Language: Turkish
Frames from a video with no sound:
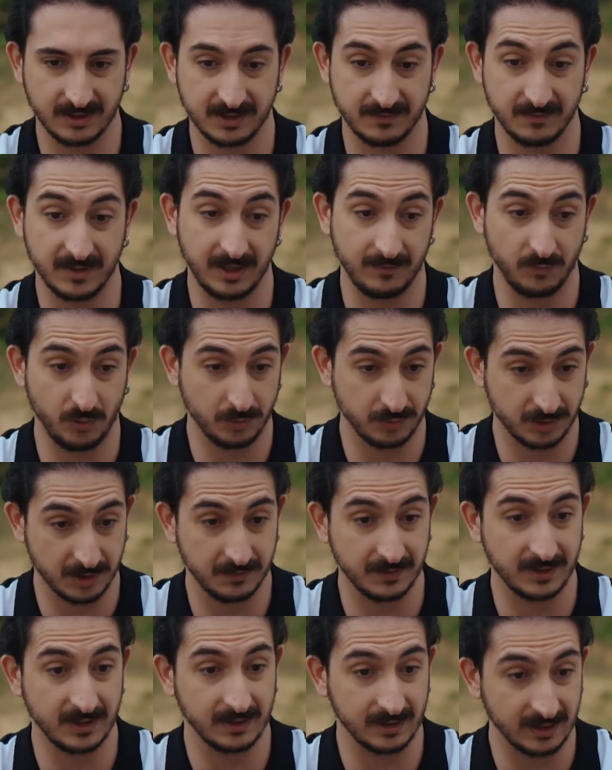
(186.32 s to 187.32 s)
Şimdi yetmiyormuş
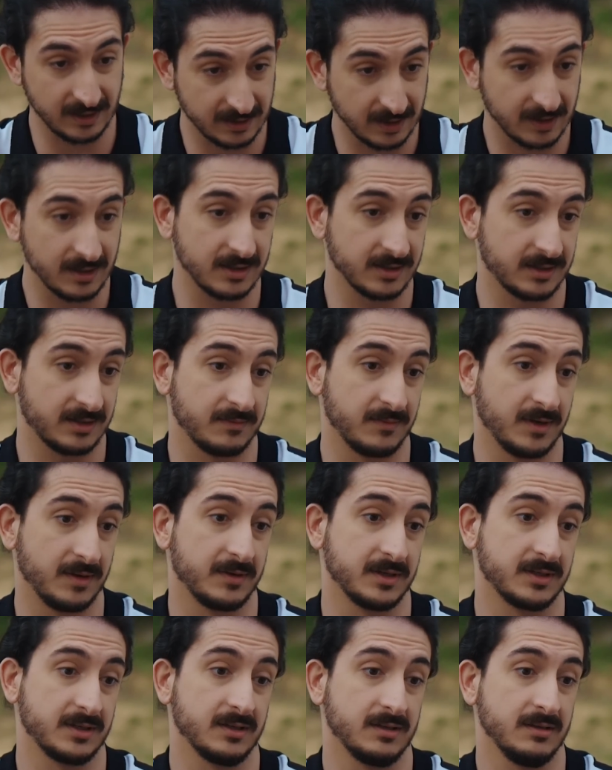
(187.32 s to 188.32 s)
gibi de yılları da karıştırmaya
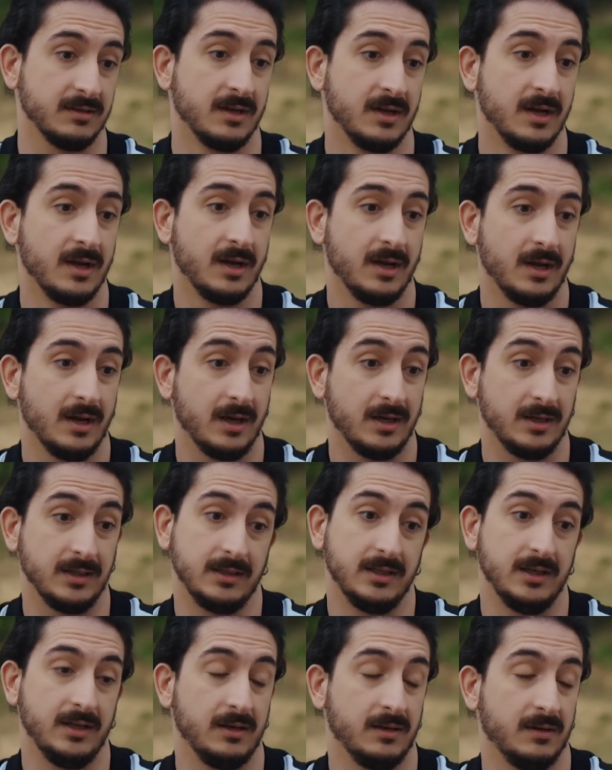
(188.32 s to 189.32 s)
başladın. İyi
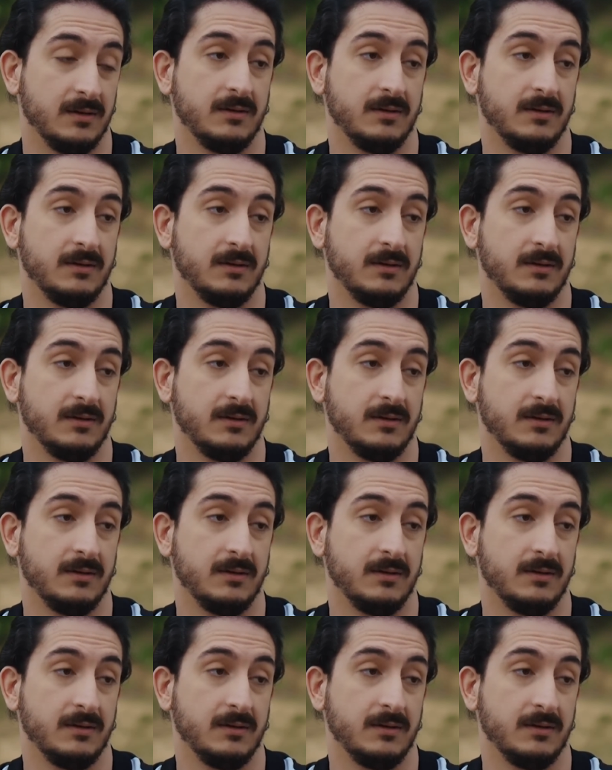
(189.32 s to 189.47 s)
değil.